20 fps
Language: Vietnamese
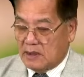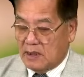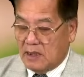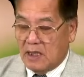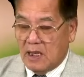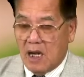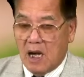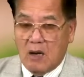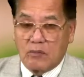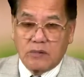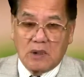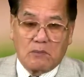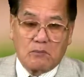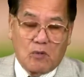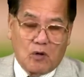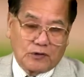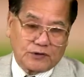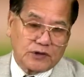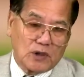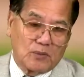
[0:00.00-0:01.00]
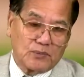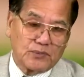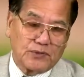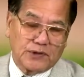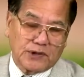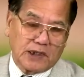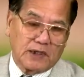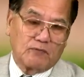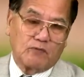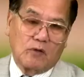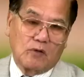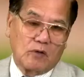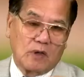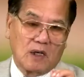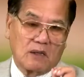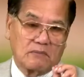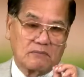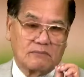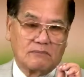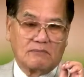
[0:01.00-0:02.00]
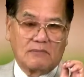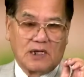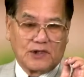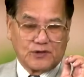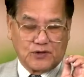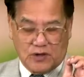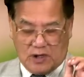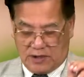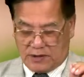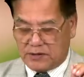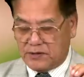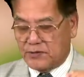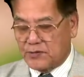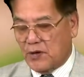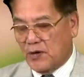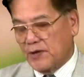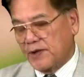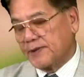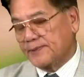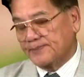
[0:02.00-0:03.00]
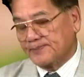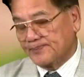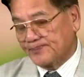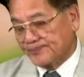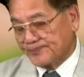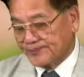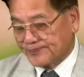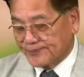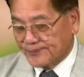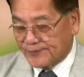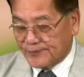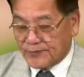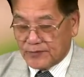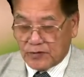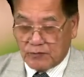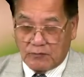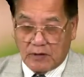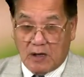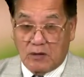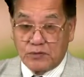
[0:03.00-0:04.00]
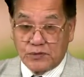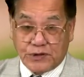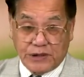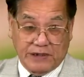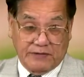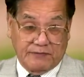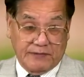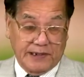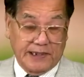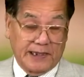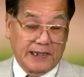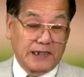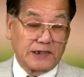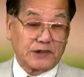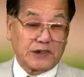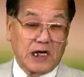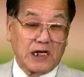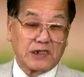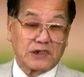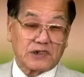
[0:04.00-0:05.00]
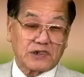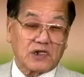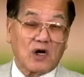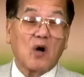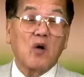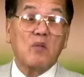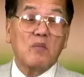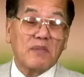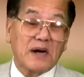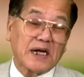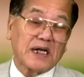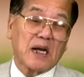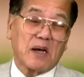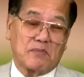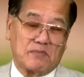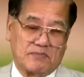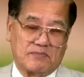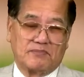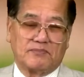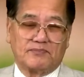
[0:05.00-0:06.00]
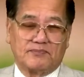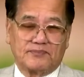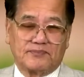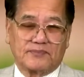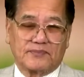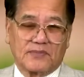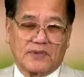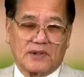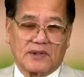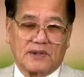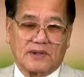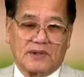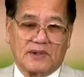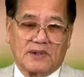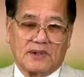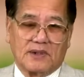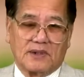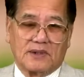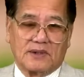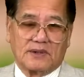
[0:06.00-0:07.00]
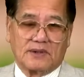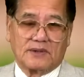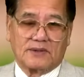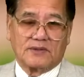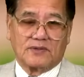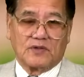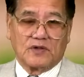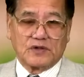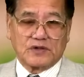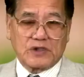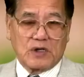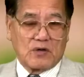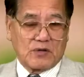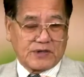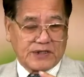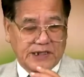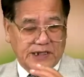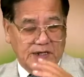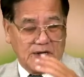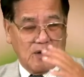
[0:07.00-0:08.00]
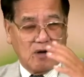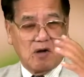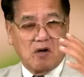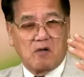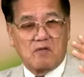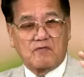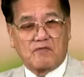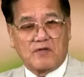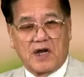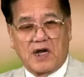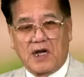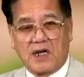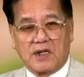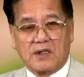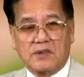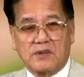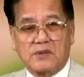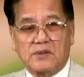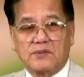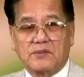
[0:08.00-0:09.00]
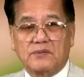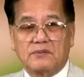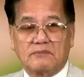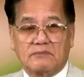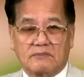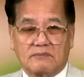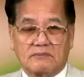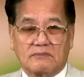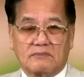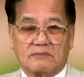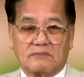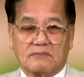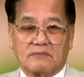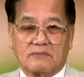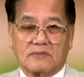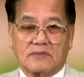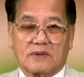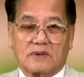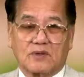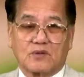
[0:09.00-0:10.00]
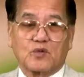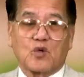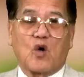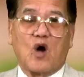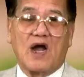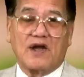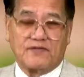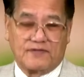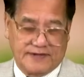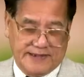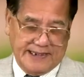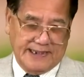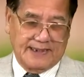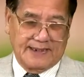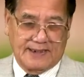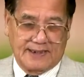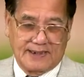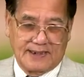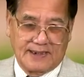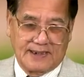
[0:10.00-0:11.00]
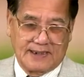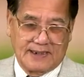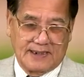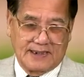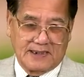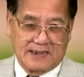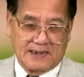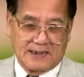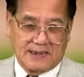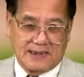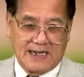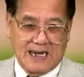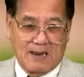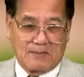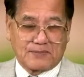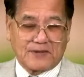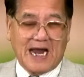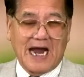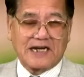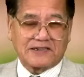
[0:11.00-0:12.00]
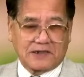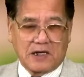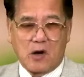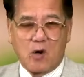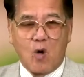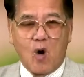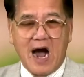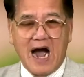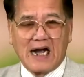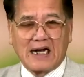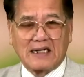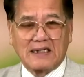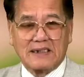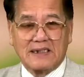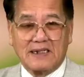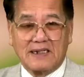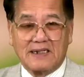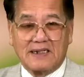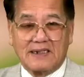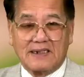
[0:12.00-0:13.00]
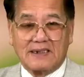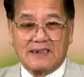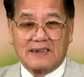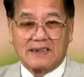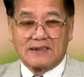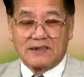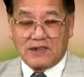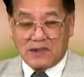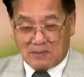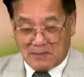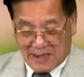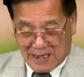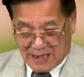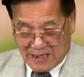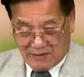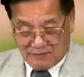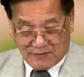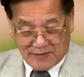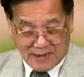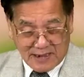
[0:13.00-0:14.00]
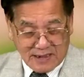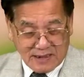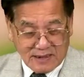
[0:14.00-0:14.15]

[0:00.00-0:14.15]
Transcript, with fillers: Ông là một trong những cái vua mà giỏi câu đối, mà ông trị vì đến trên 60 năm. Rồi sau khi đó ông về hưu thoái vị, làm Thái Thượng Hoàng, nhưng mà lại vẫn